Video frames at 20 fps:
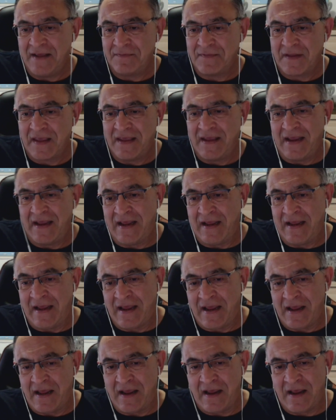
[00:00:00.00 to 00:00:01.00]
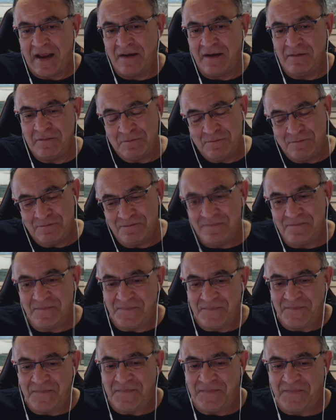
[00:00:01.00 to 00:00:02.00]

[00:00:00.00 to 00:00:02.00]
Oye, eh, sí, José Luis, mira,